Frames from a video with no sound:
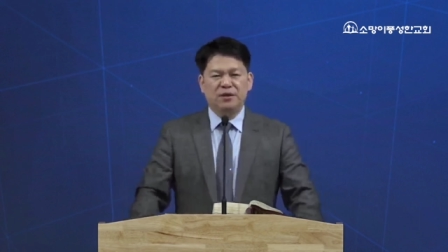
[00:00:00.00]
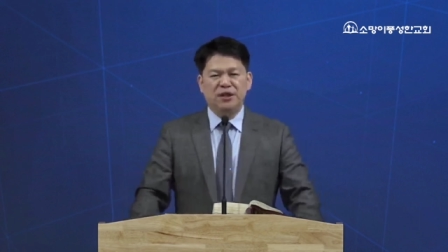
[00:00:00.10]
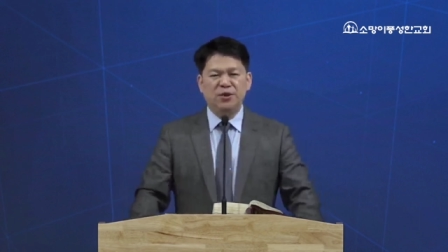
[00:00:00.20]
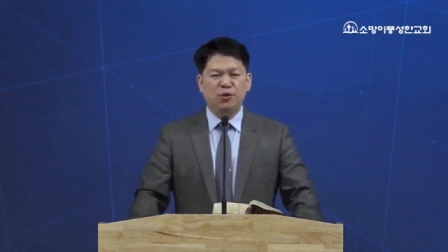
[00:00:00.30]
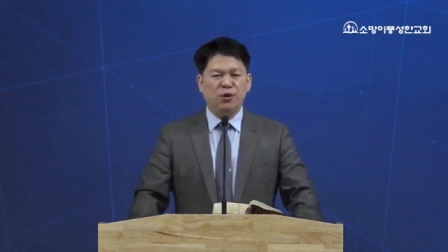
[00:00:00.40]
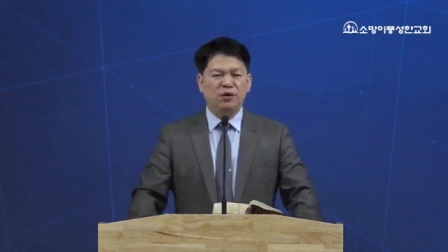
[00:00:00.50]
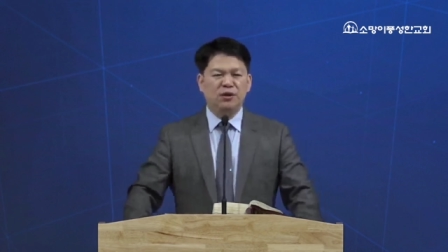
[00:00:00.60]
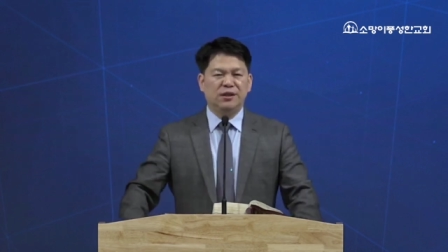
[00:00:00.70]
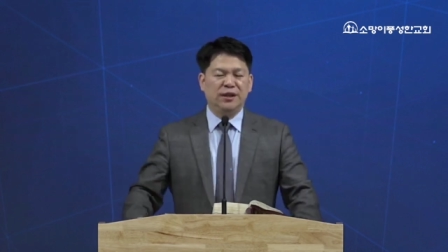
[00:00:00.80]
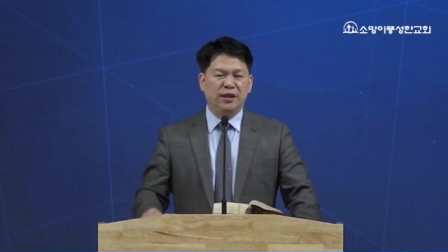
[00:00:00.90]
2월
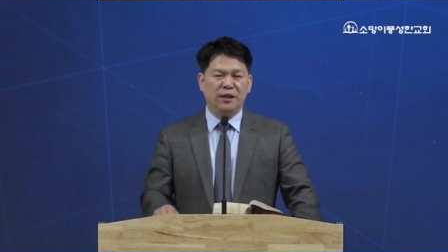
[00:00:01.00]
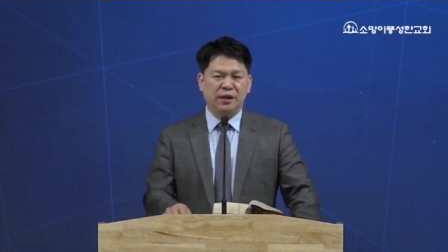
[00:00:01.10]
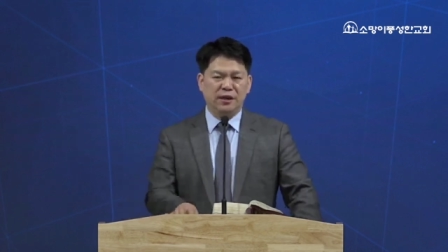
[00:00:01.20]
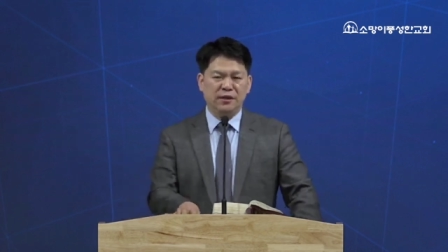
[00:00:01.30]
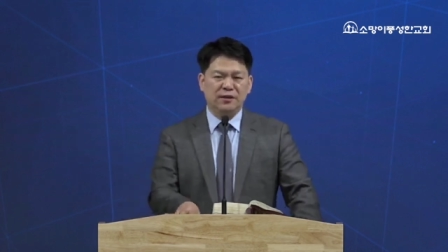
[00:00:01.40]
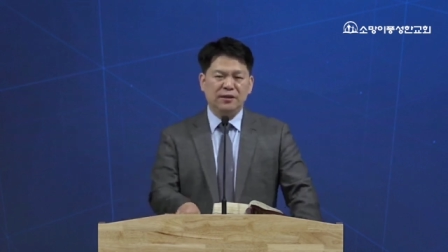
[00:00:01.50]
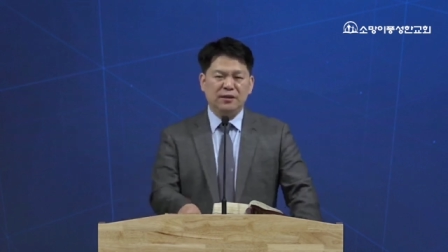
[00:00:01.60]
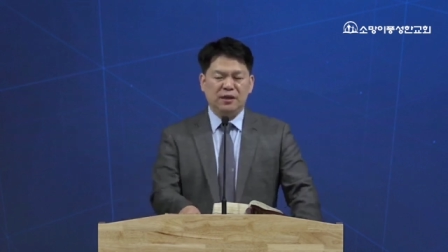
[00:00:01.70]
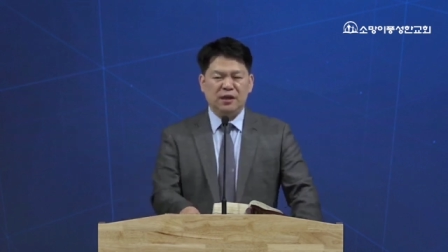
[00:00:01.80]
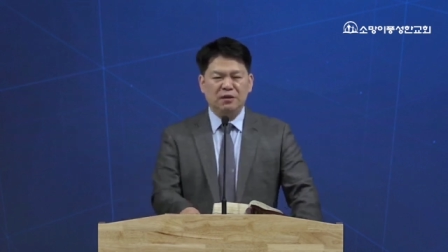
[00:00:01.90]
1일 날
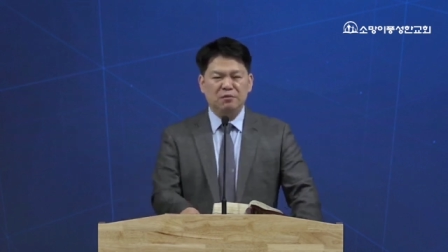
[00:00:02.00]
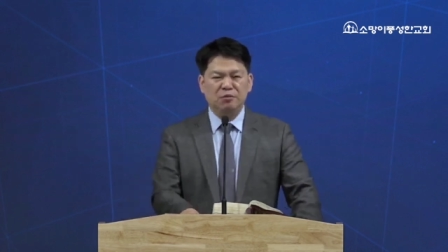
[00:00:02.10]
하나님은